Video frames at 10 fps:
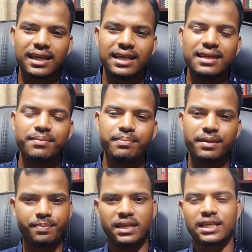এই
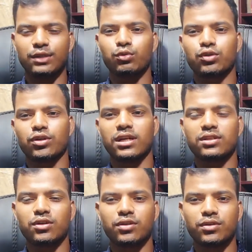বিপেন ইউজ করার
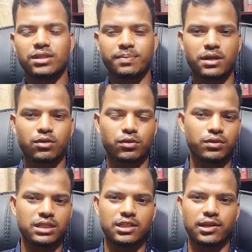জন্য যে আপনার
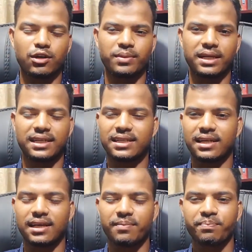কতদিন জ্বালা হবে এটা
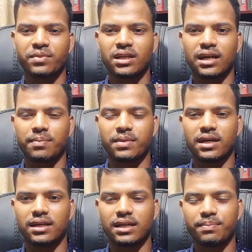না
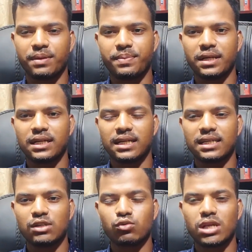আপনার এই বিপেনটা
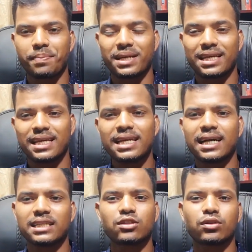ইউজ আপনি কি
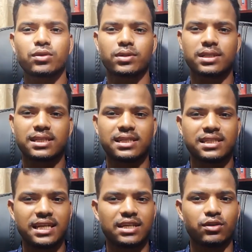কাজের জন্য করতেছেন
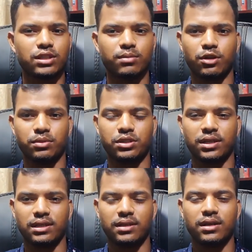সেটা হচ্ছে বড়
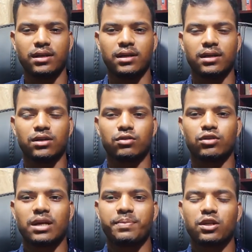বিষয়
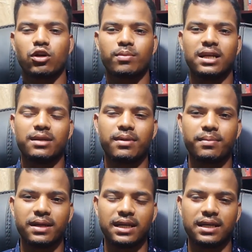যদি আপনি
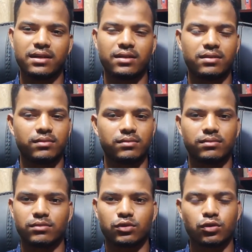নর্মালিভাবে
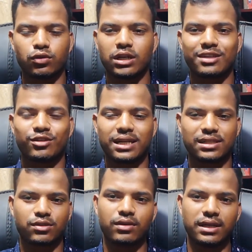ছোটোখাটো
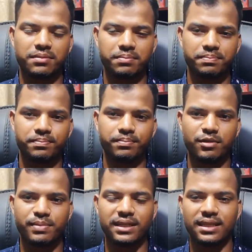কাজ করেন
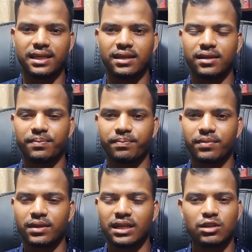বিপেন দিয়ে
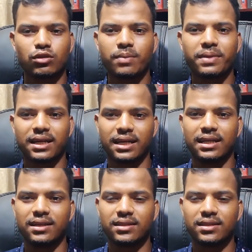এজন্য আপনাকে